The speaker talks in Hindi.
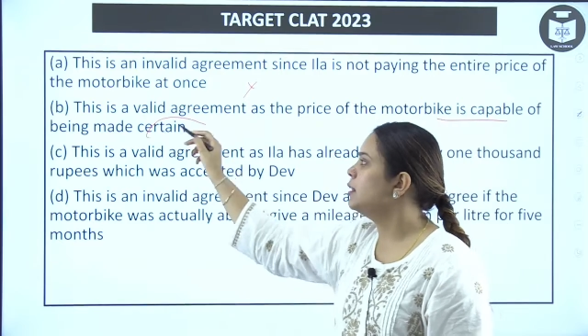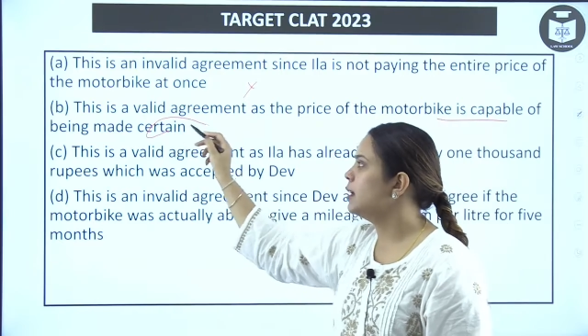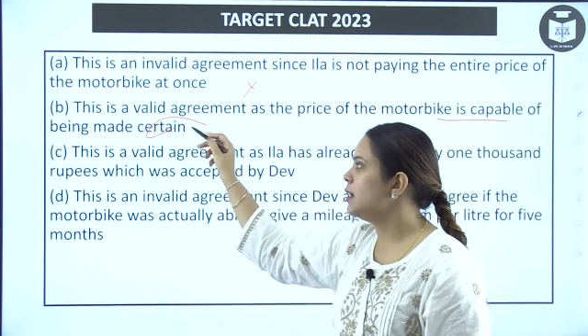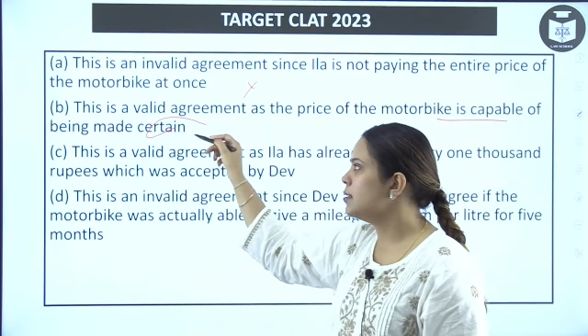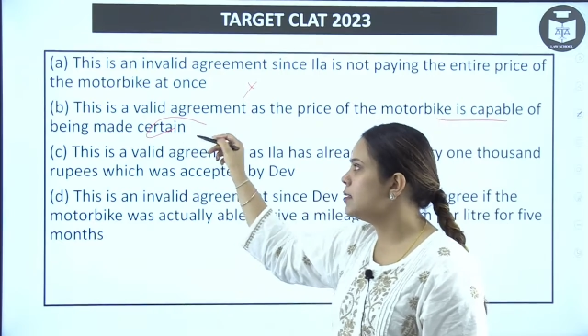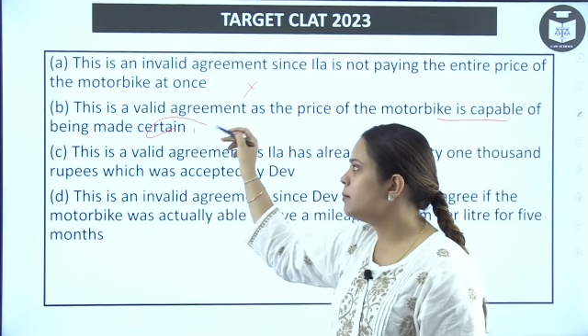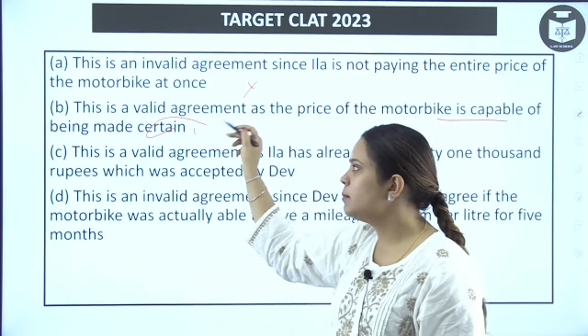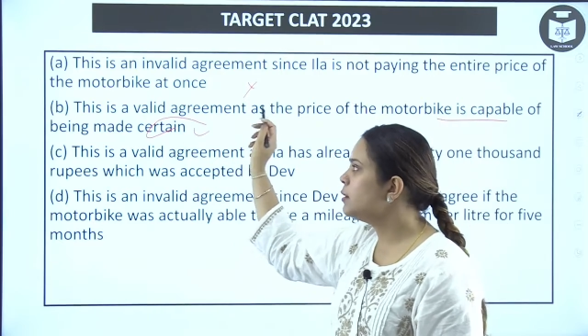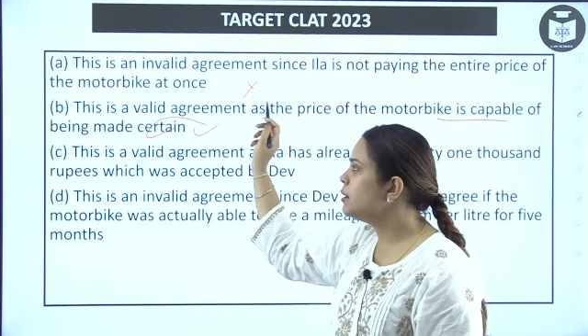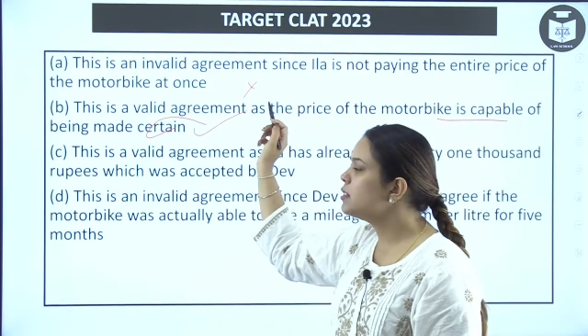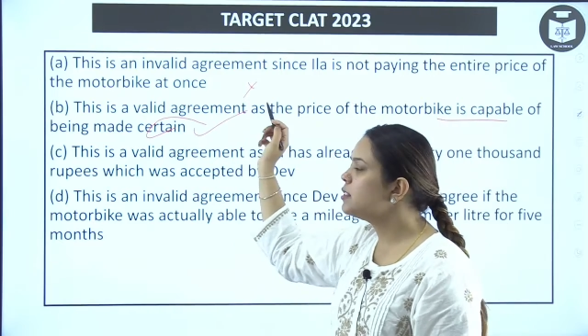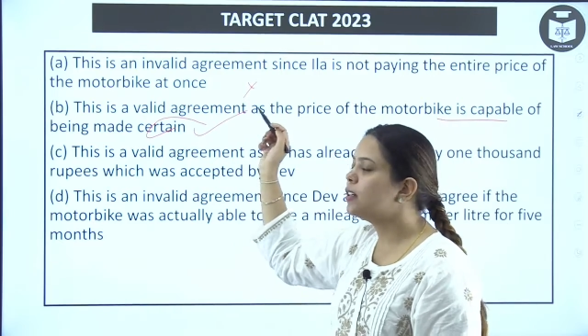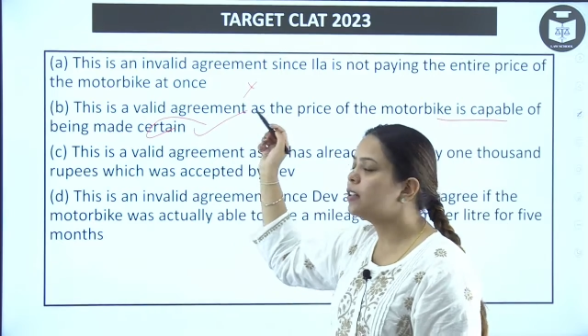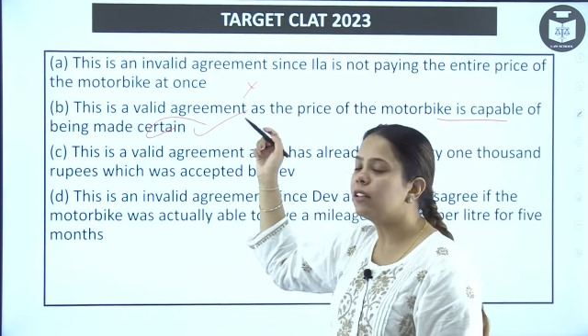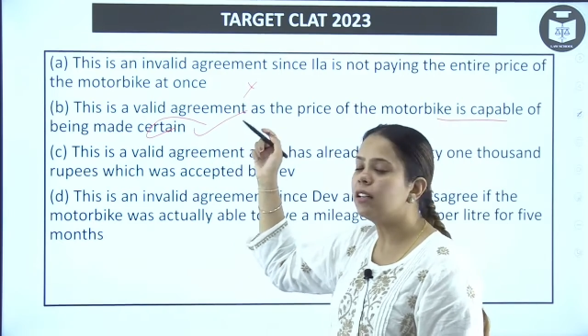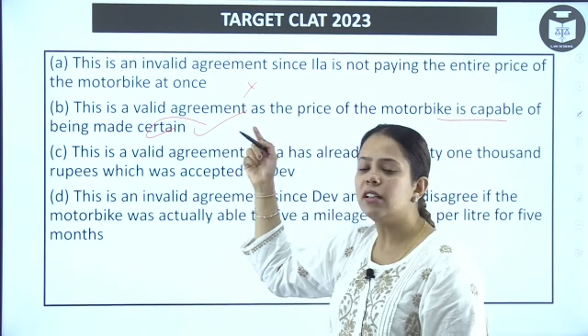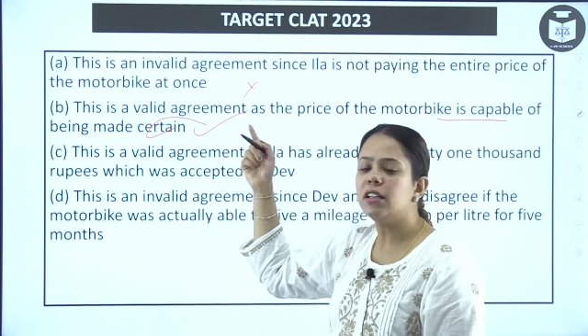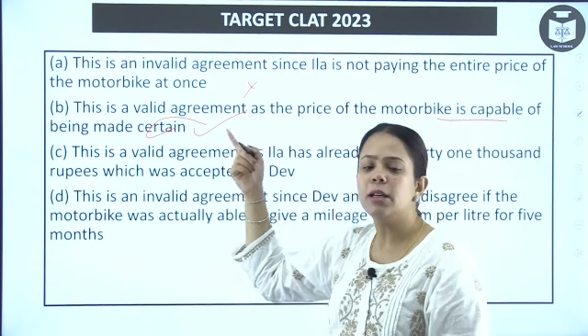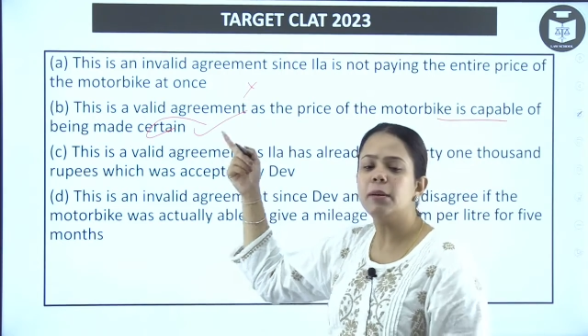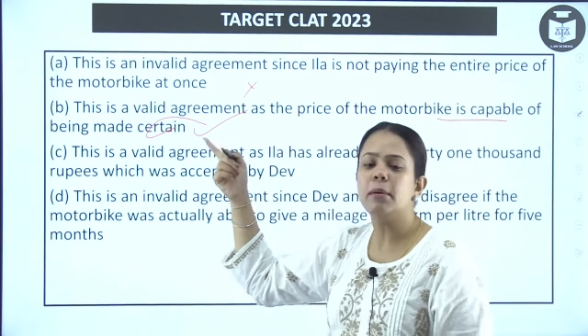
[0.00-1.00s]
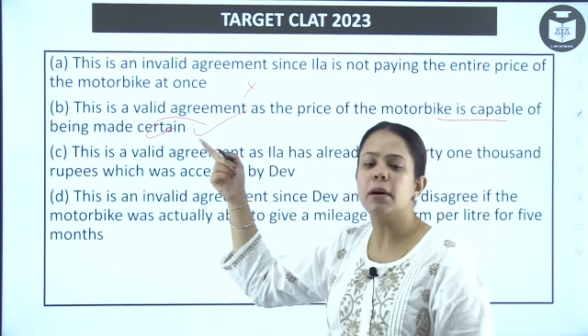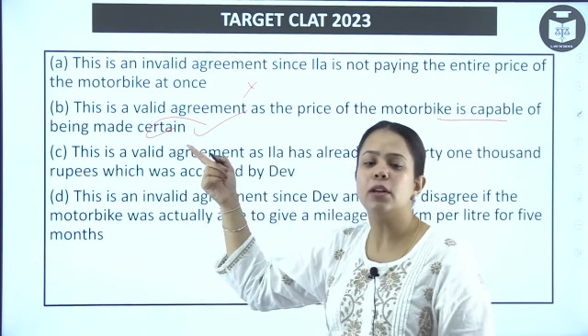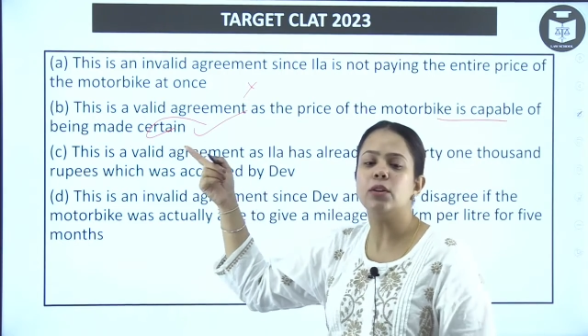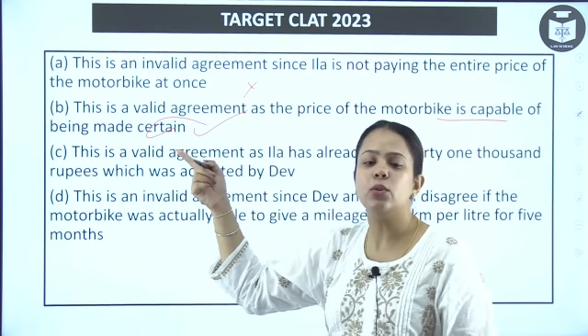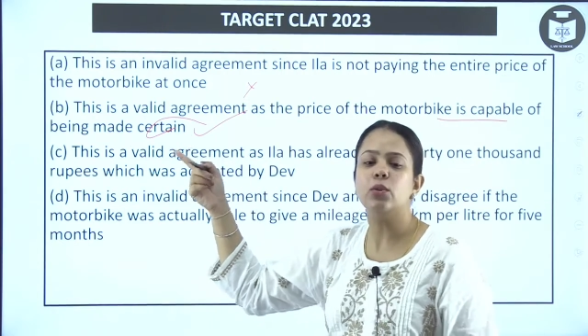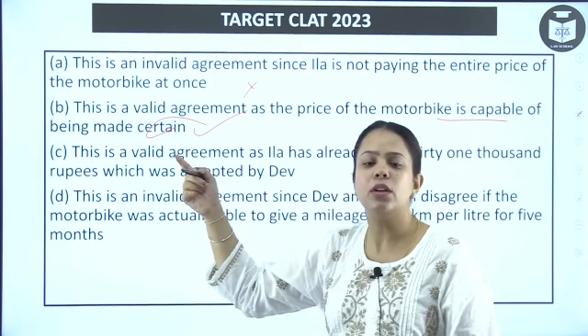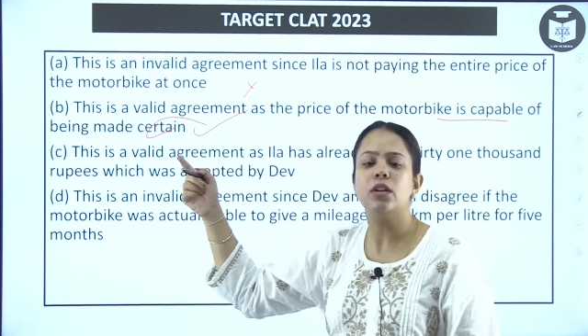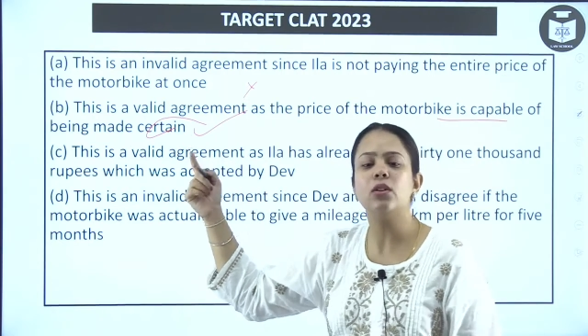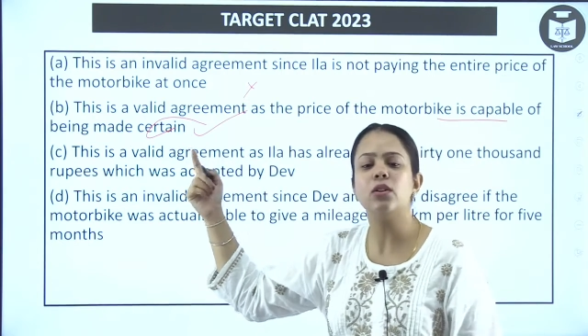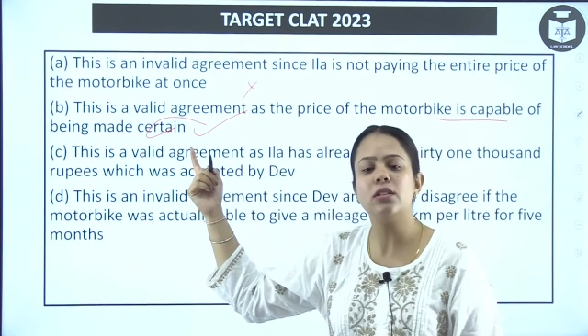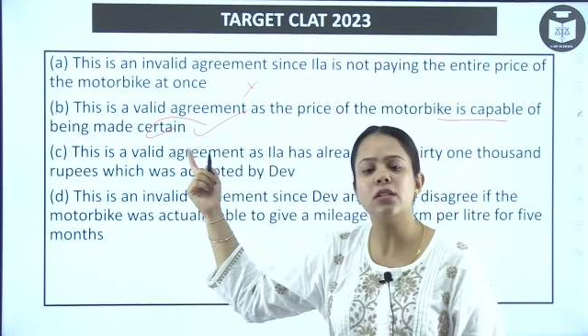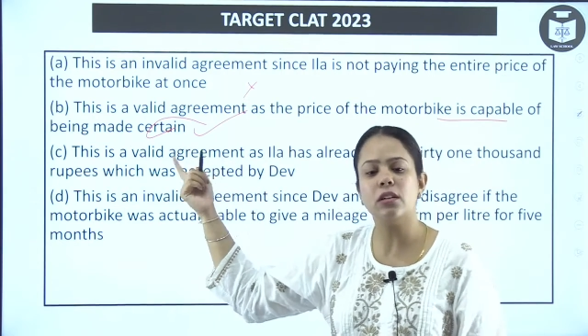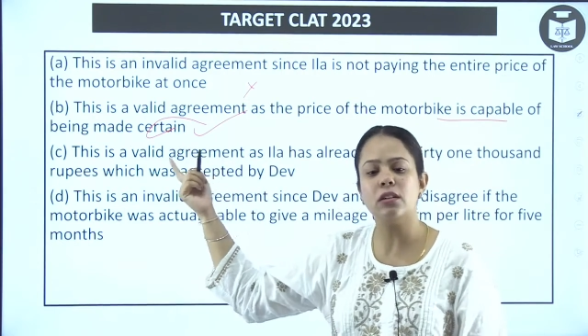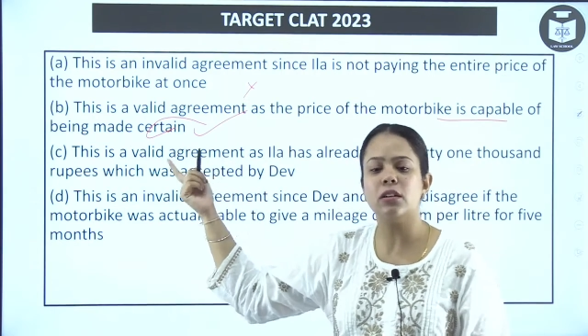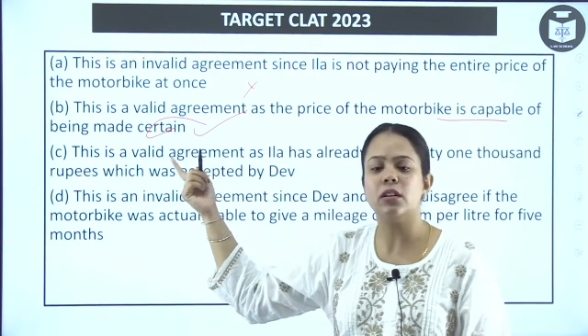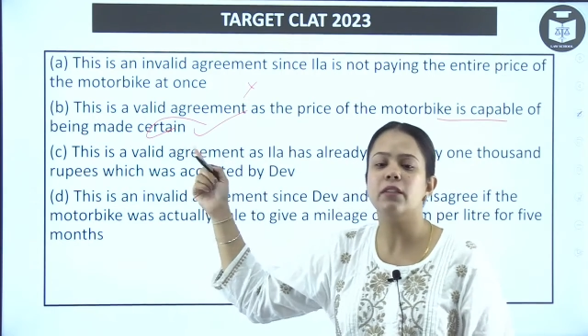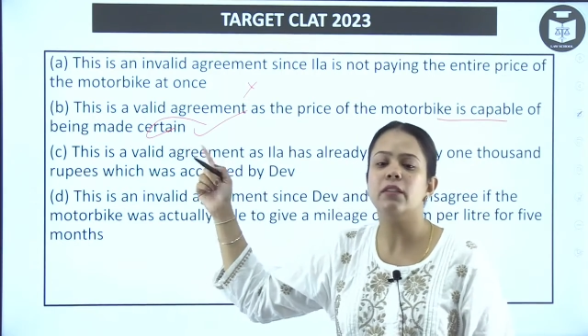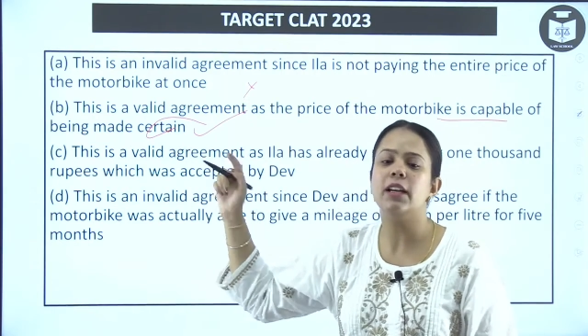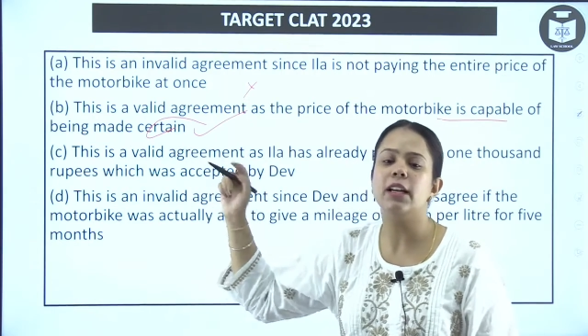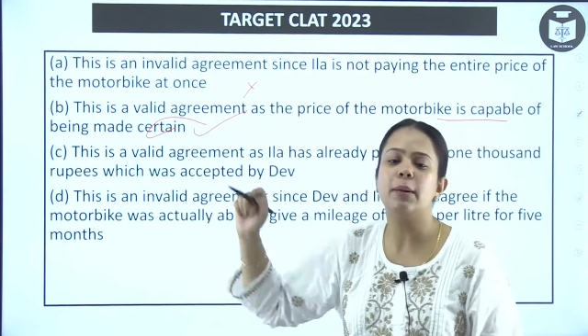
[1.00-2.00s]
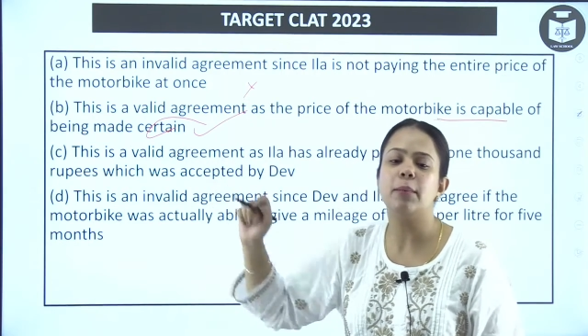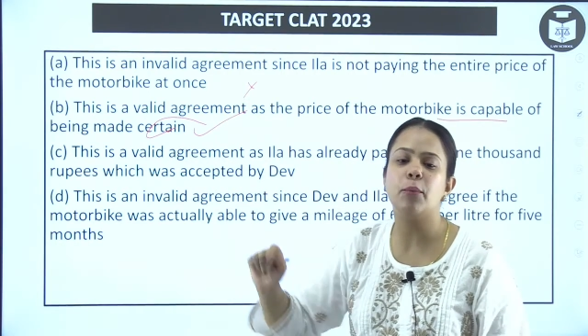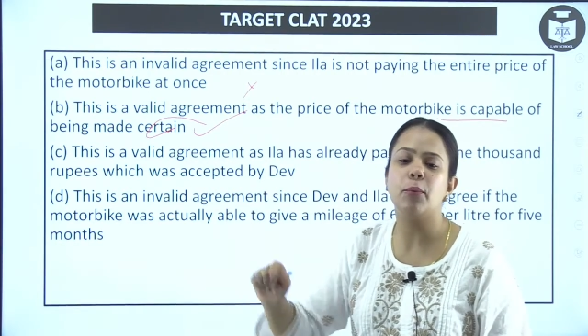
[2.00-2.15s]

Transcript: Yes, ये certain की बात हुई तो certain वाला